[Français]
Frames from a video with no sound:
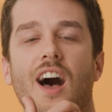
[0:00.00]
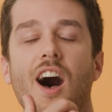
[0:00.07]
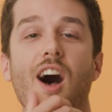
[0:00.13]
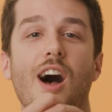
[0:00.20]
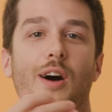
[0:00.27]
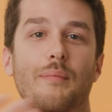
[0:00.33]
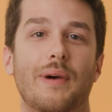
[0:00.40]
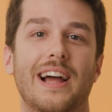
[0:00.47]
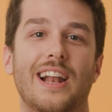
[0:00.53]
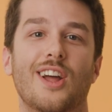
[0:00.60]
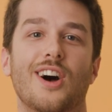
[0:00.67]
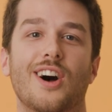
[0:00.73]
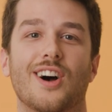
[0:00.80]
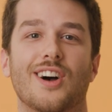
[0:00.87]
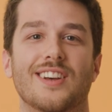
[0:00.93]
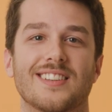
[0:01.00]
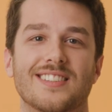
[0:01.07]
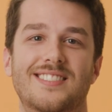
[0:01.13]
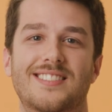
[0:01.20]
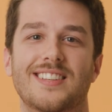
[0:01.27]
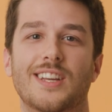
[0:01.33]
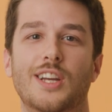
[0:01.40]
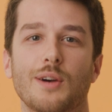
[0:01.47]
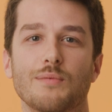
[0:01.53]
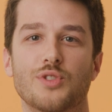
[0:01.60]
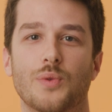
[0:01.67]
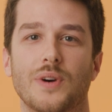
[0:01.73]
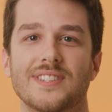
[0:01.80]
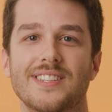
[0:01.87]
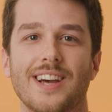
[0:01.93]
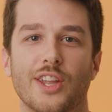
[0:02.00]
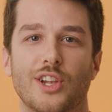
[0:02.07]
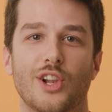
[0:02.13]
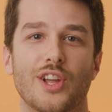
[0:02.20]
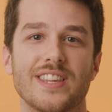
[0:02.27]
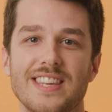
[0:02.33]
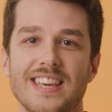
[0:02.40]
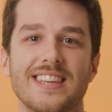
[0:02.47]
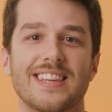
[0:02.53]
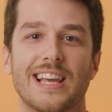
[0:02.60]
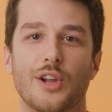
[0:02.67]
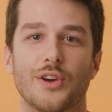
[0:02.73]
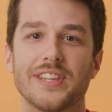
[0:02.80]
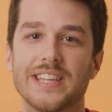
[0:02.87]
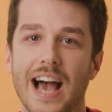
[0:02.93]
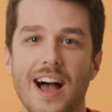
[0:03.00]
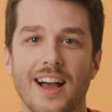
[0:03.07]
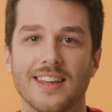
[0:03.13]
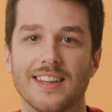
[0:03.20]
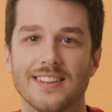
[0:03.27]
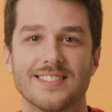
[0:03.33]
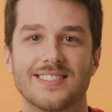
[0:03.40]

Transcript: Ah, ben là, c'est comme choisir entre le yin et le yang.